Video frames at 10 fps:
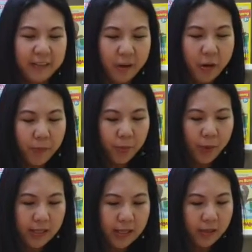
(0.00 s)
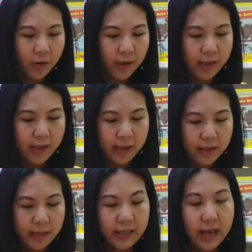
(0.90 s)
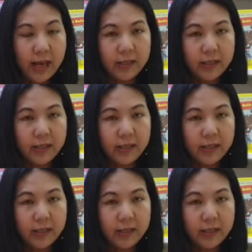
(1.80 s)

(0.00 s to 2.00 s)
ลองมาดูอันนี้ก่อนเลย ง่า